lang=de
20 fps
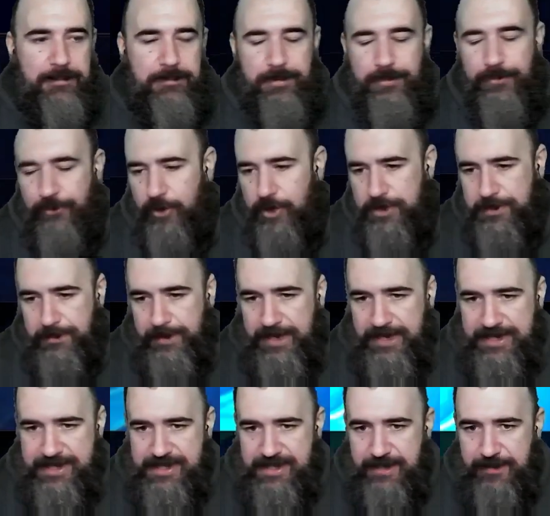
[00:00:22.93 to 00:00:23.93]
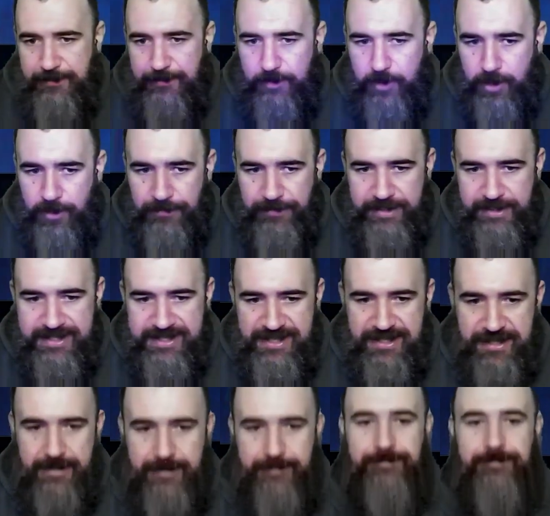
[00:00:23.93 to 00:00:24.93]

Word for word: bevor ich mir jetzt hier einen Wolf erzähle.